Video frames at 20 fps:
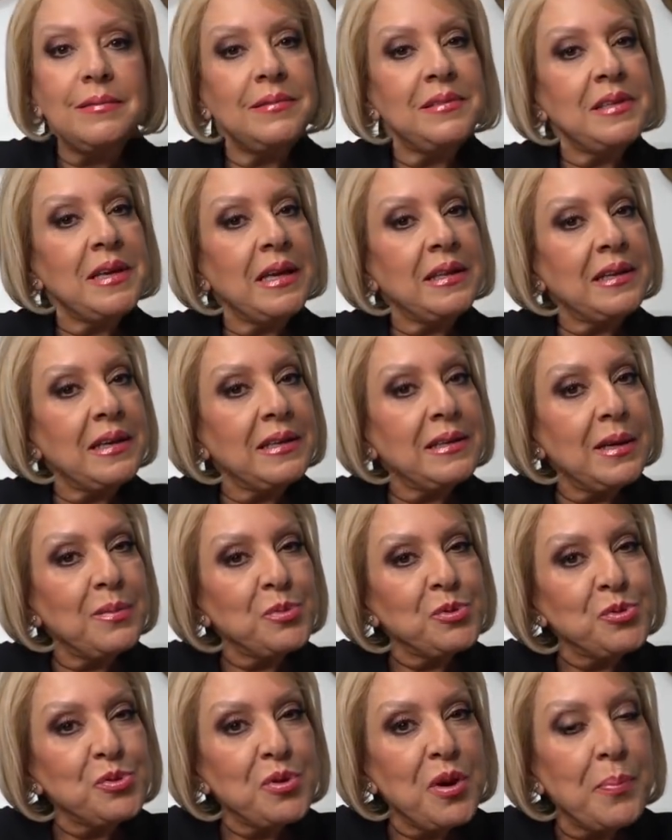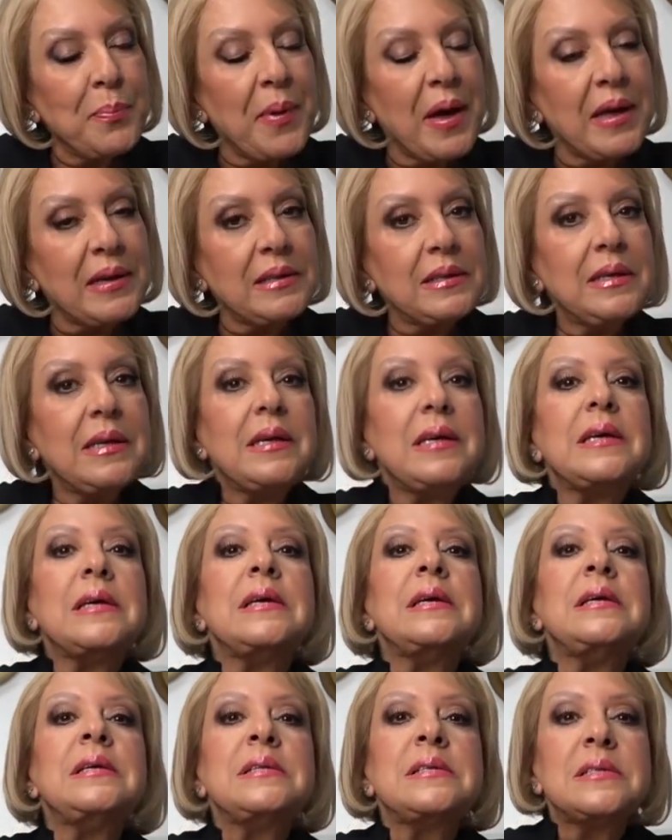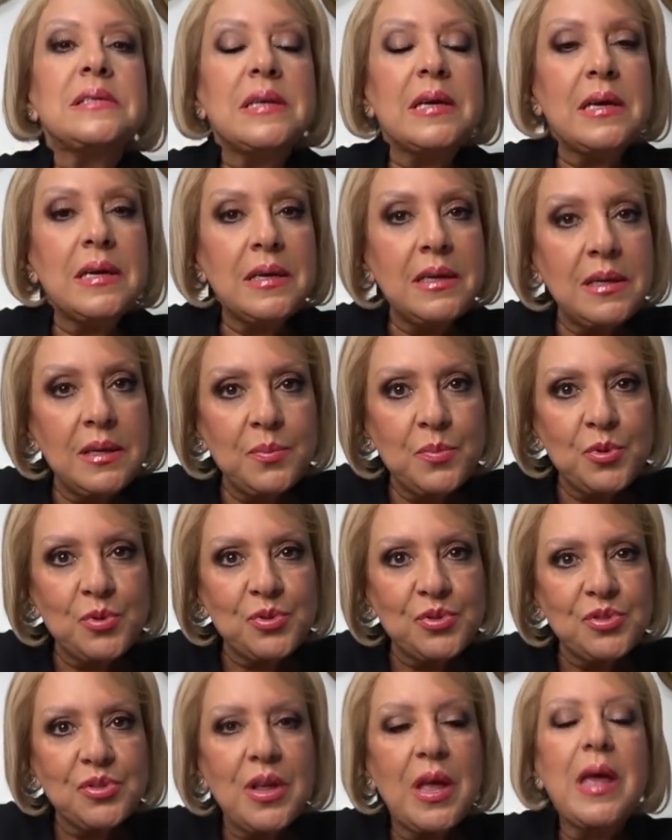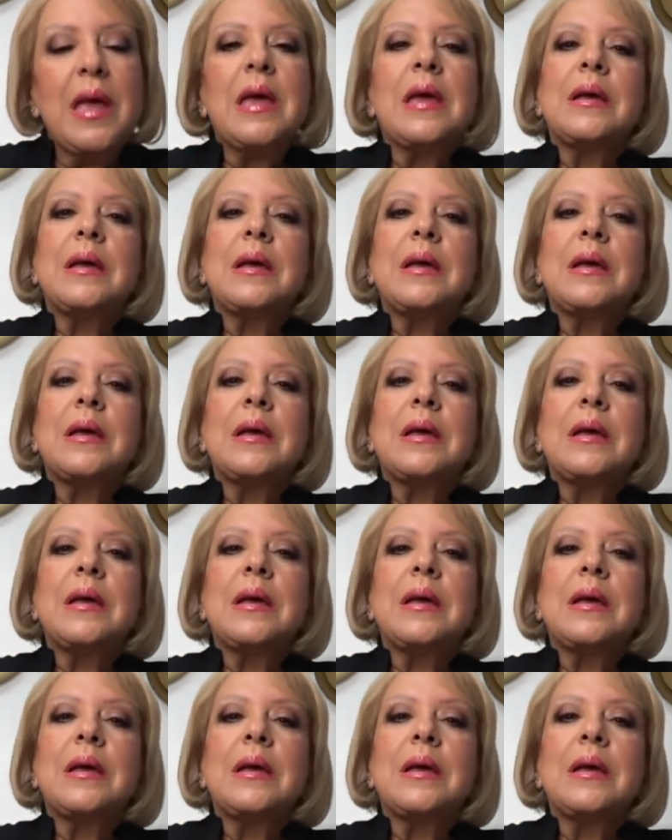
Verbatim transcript: Ya tratamos una parte y seguimos